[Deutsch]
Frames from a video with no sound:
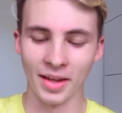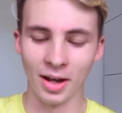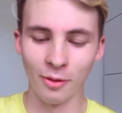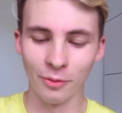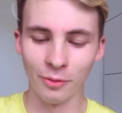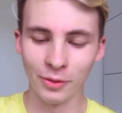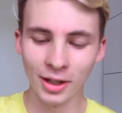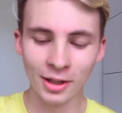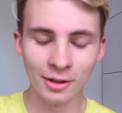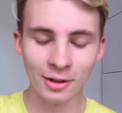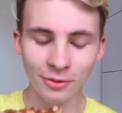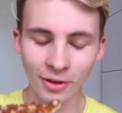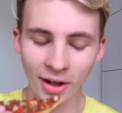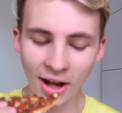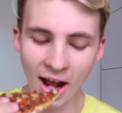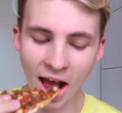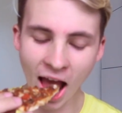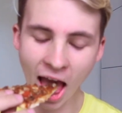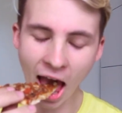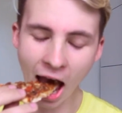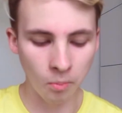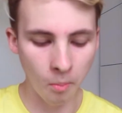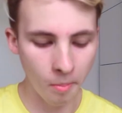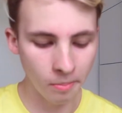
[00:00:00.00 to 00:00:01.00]
Auf jeden
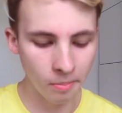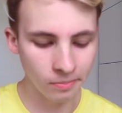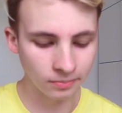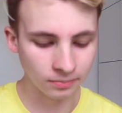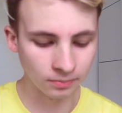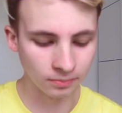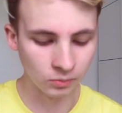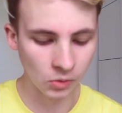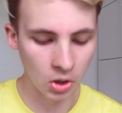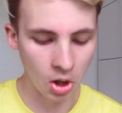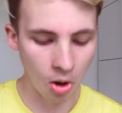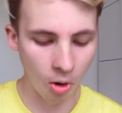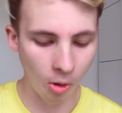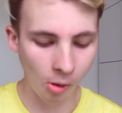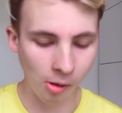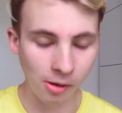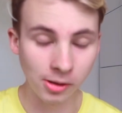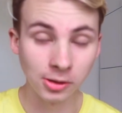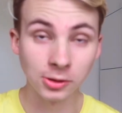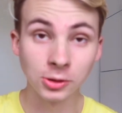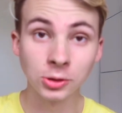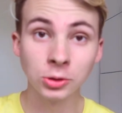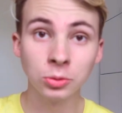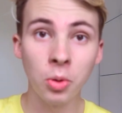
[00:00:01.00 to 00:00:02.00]
Fall. Mmh.
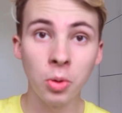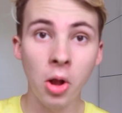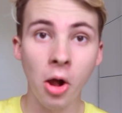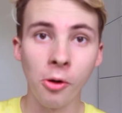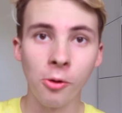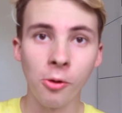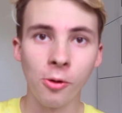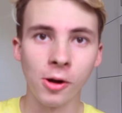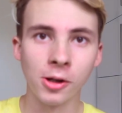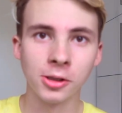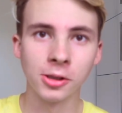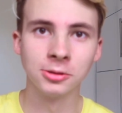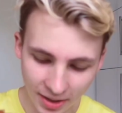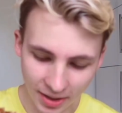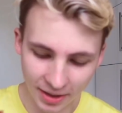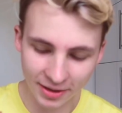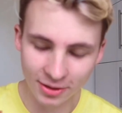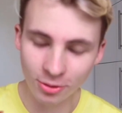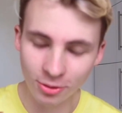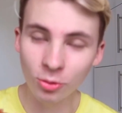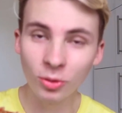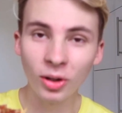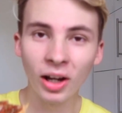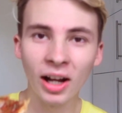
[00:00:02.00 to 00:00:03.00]
Oh mein Gott. Die
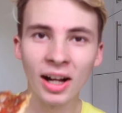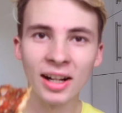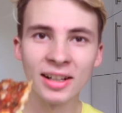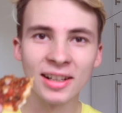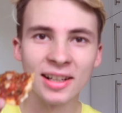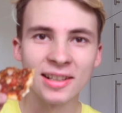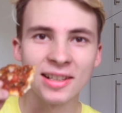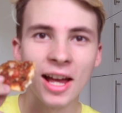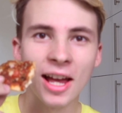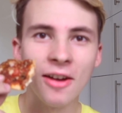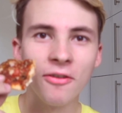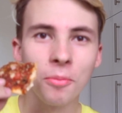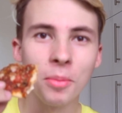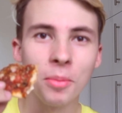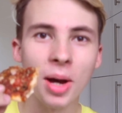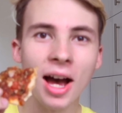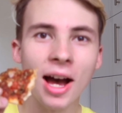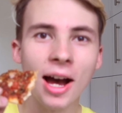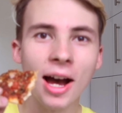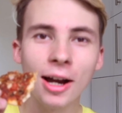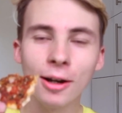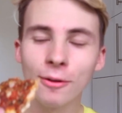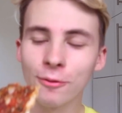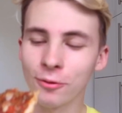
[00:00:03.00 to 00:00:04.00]
ist so geil. Da ist einfach
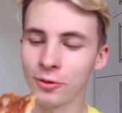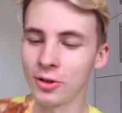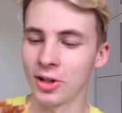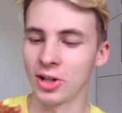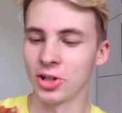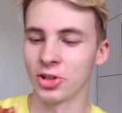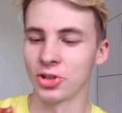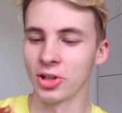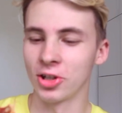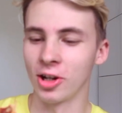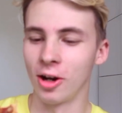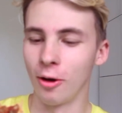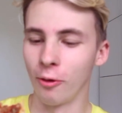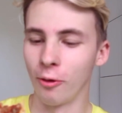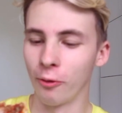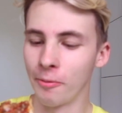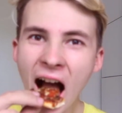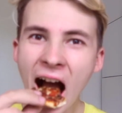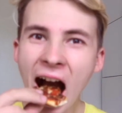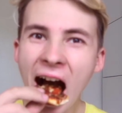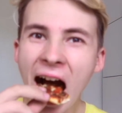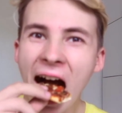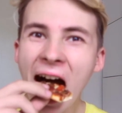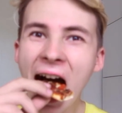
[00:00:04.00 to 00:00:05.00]
mal Hackfleisch drauf.